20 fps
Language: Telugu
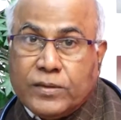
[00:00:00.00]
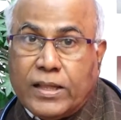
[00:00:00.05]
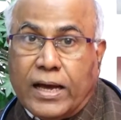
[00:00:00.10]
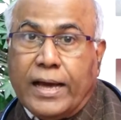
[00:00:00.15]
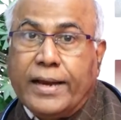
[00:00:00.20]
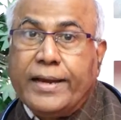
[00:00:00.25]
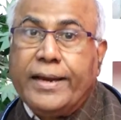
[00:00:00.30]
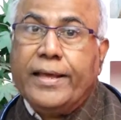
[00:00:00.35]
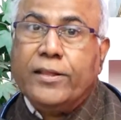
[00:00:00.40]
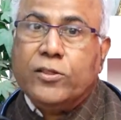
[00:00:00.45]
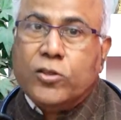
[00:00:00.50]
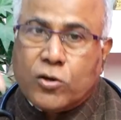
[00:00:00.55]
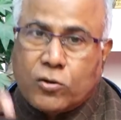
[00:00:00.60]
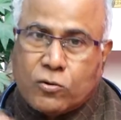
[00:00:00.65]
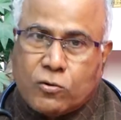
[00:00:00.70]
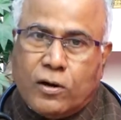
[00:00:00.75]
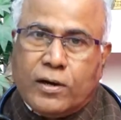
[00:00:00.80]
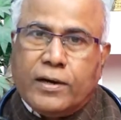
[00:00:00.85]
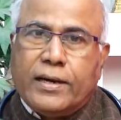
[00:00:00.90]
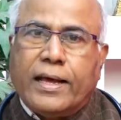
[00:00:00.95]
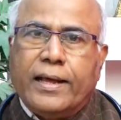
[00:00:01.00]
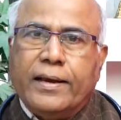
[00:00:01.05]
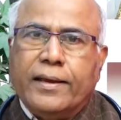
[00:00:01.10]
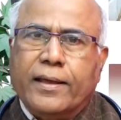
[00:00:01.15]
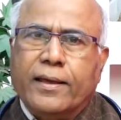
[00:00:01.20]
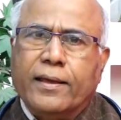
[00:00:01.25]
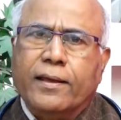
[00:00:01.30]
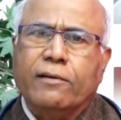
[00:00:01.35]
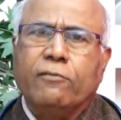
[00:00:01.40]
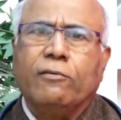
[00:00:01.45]
దాన్ని
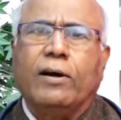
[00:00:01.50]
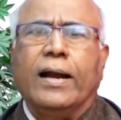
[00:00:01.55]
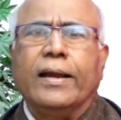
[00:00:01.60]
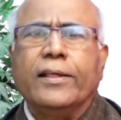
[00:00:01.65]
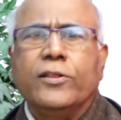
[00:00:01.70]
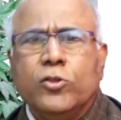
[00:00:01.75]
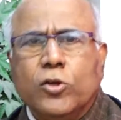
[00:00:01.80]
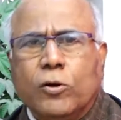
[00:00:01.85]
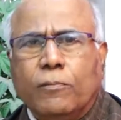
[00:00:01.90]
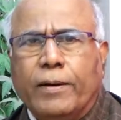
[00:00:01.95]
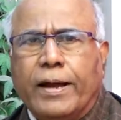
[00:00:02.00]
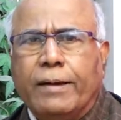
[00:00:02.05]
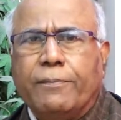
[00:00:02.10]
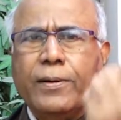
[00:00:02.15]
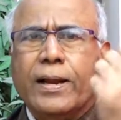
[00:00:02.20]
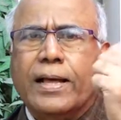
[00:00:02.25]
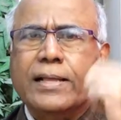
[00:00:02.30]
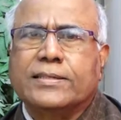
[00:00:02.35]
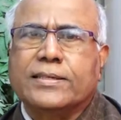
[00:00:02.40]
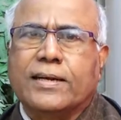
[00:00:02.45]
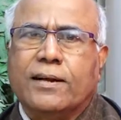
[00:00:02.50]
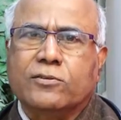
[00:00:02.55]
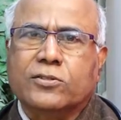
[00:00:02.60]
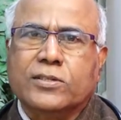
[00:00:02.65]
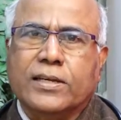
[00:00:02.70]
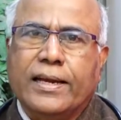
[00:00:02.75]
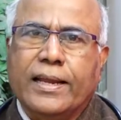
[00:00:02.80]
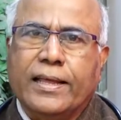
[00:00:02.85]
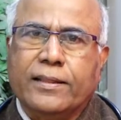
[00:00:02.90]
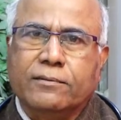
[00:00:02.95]
ఎదుర్కొనటానికి వాళ్ళు ఎందుకు భయపడాల్సిన
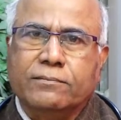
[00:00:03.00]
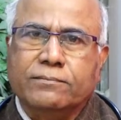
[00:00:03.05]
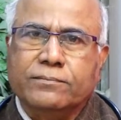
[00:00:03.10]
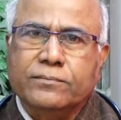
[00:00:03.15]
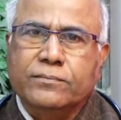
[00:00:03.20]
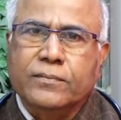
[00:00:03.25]
అవసరం లేదు